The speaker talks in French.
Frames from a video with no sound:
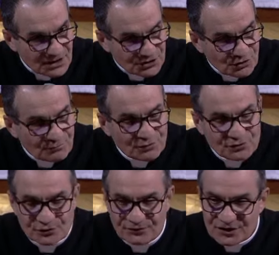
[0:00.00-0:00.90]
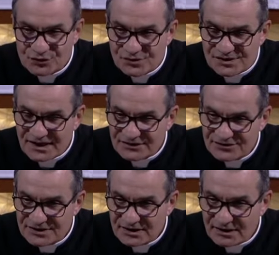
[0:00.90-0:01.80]
Jean-Paul II va jusqu'à
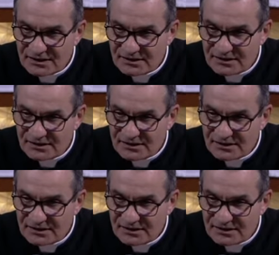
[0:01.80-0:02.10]
dire